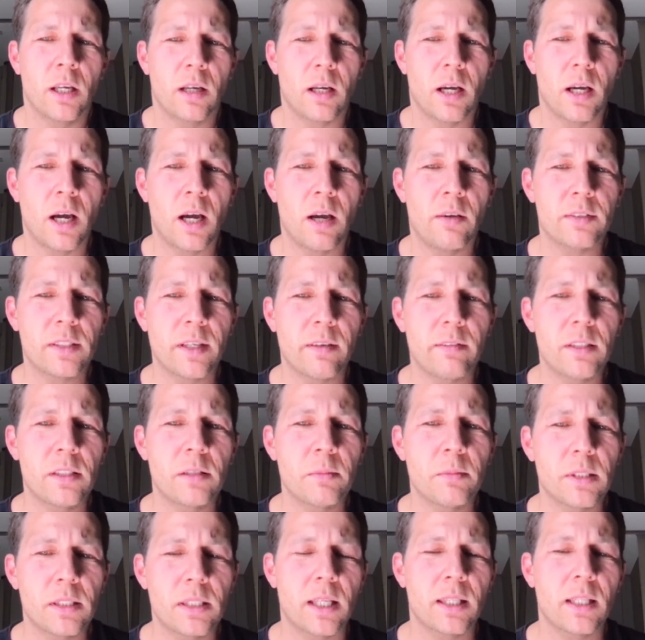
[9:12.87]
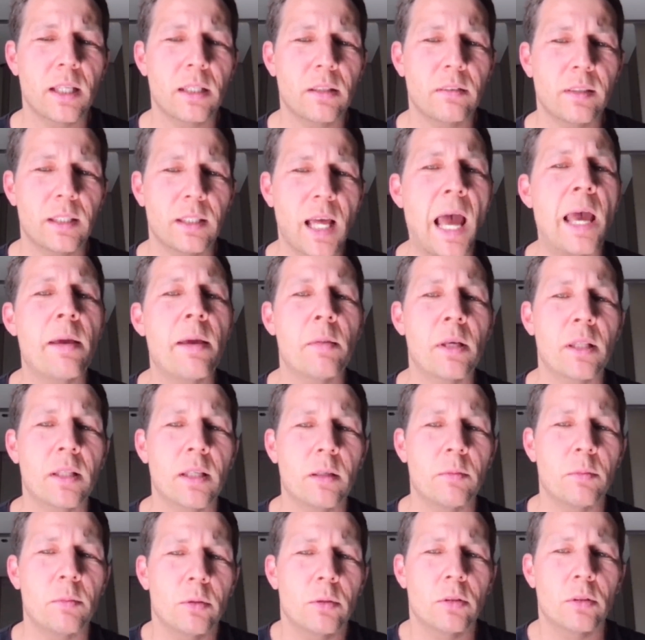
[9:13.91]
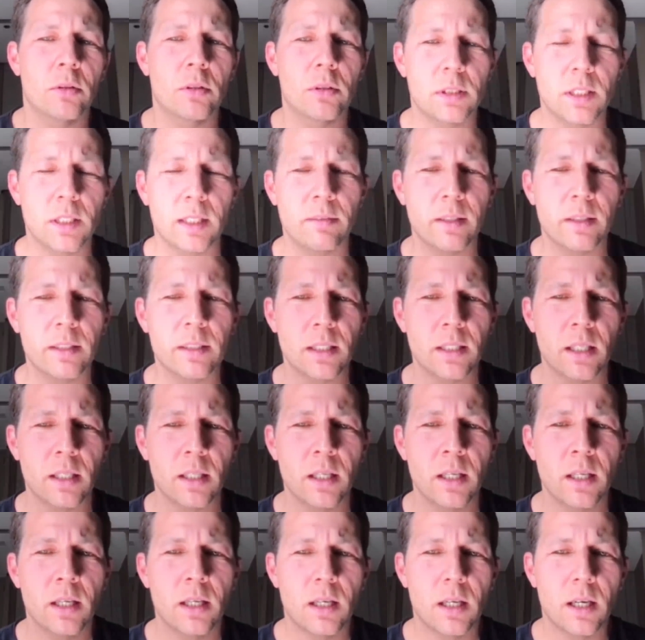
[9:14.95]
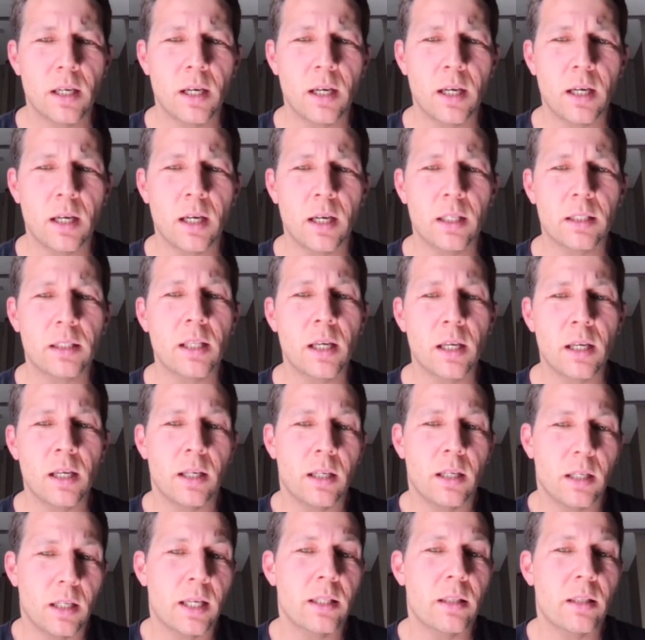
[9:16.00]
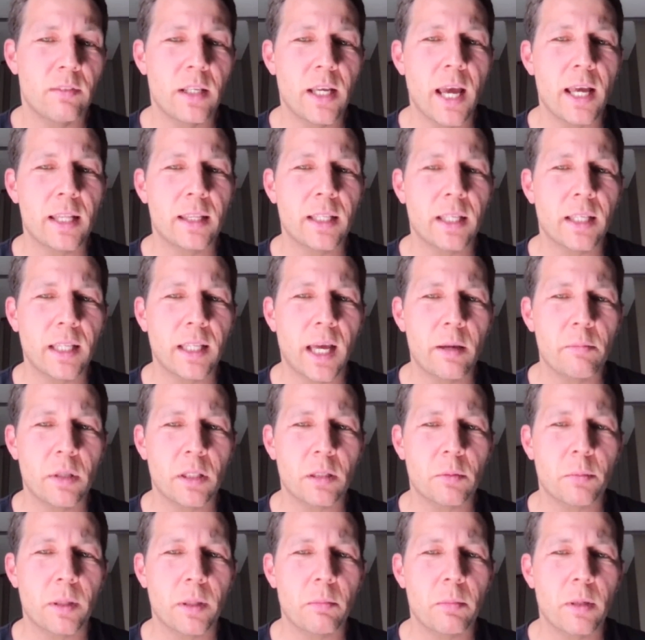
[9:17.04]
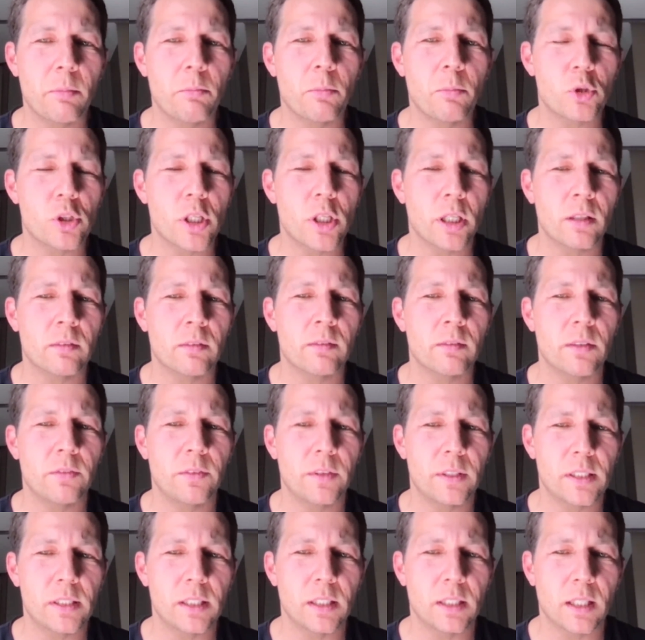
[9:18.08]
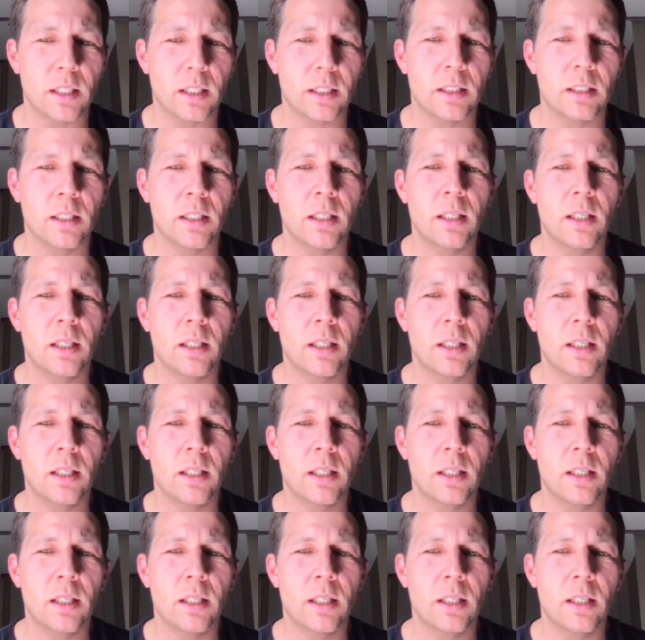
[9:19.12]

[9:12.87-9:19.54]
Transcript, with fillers: А в зависимости от этого тайминга будут, соответственно, а, а, это влияет на тайминг проблем бюджетного дефицита.